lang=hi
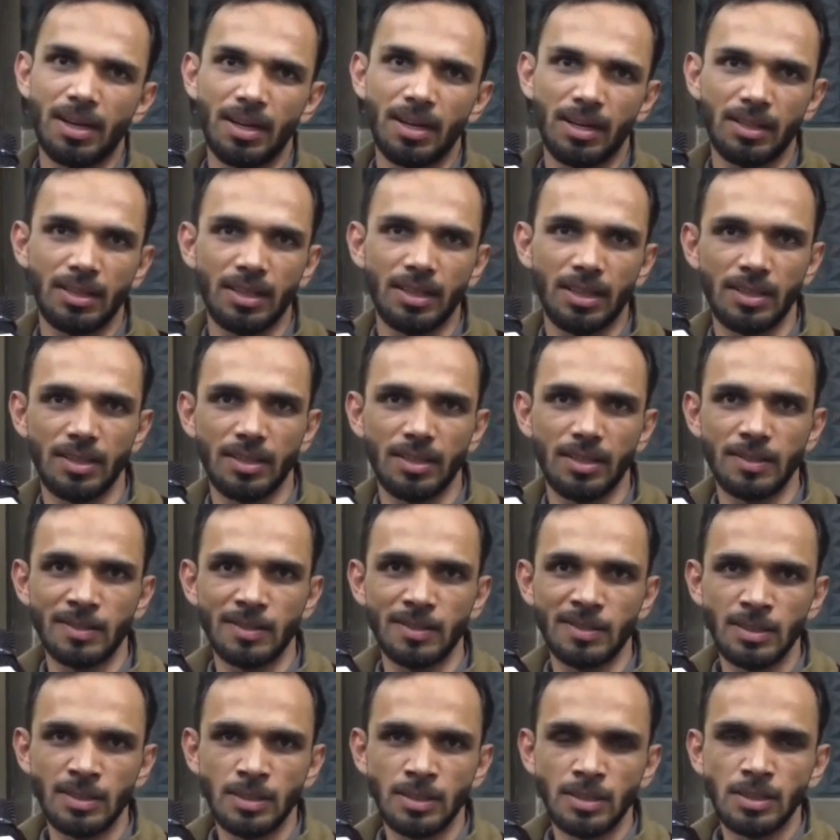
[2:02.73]
रख दिया था
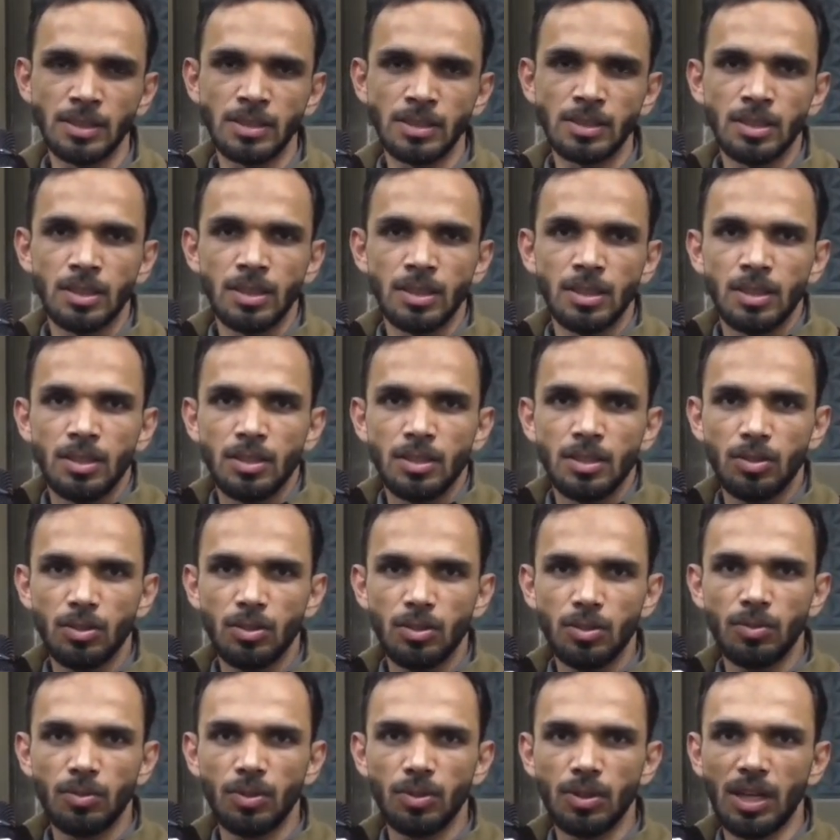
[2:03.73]

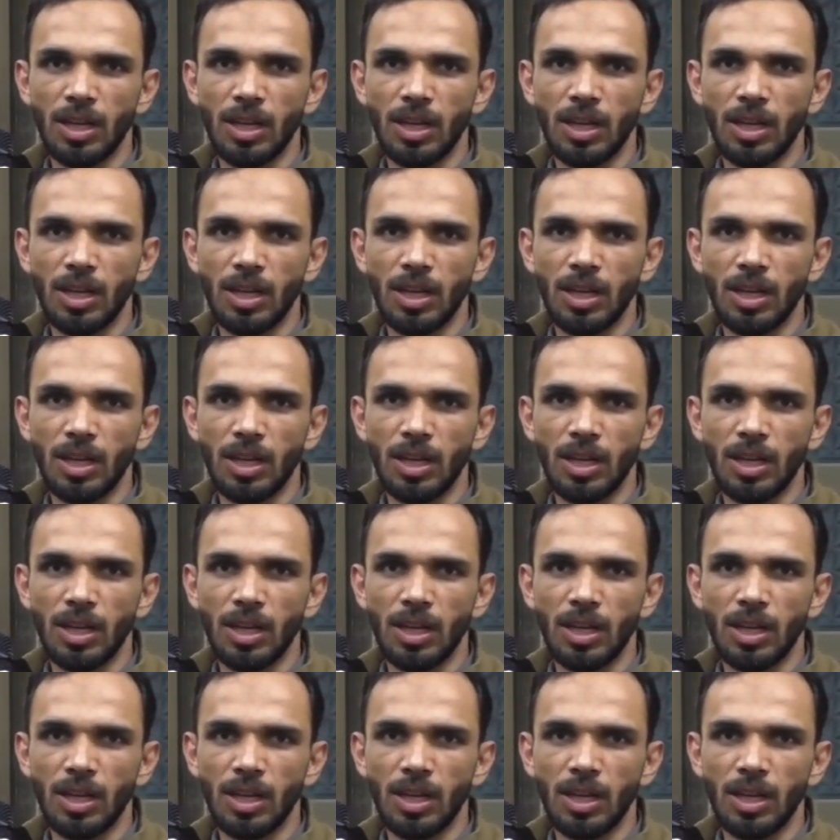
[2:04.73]
तो वो